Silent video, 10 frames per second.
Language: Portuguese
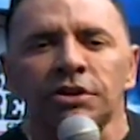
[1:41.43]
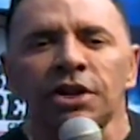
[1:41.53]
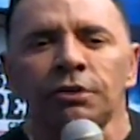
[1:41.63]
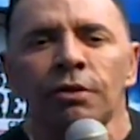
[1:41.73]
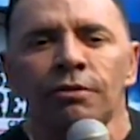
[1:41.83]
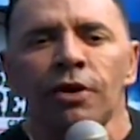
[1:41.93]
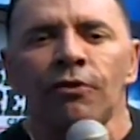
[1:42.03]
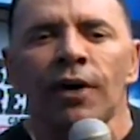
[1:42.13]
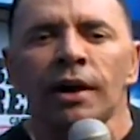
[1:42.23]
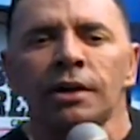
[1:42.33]
vocês vão ver
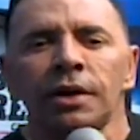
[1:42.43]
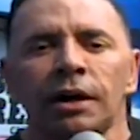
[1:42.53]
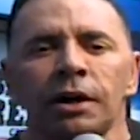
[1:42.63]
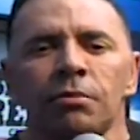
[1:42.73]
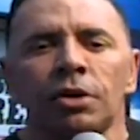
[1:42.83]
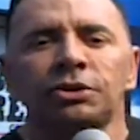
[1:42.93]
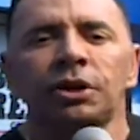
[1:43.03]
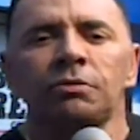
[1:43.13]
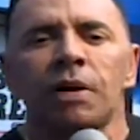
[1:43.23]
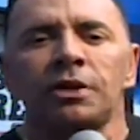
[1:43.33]
eu falando aqui, mostrando